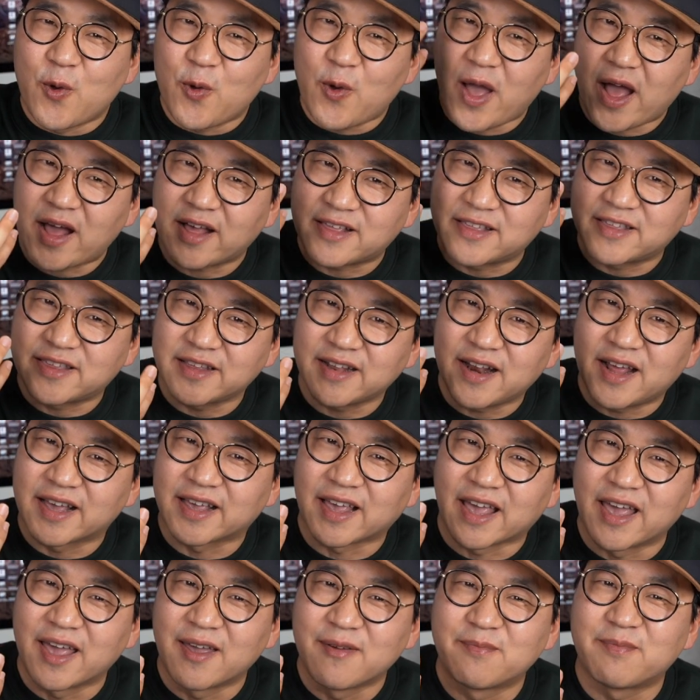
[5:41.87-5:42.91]

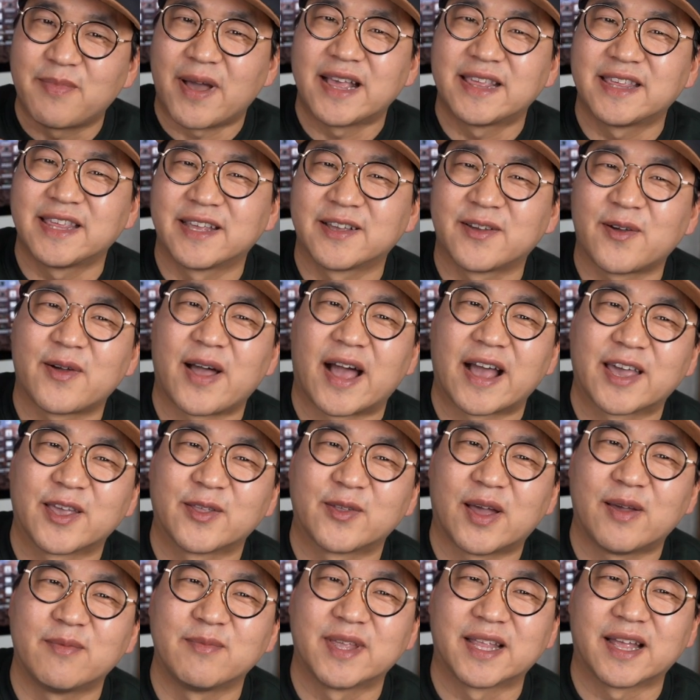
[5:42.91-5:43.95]
확실하게 빠지는 것
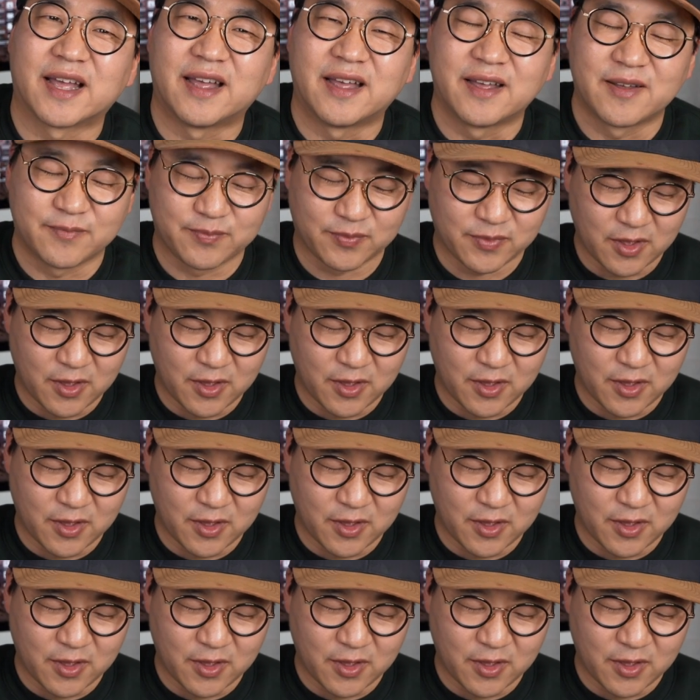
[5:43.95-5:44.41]
같기도 합니다.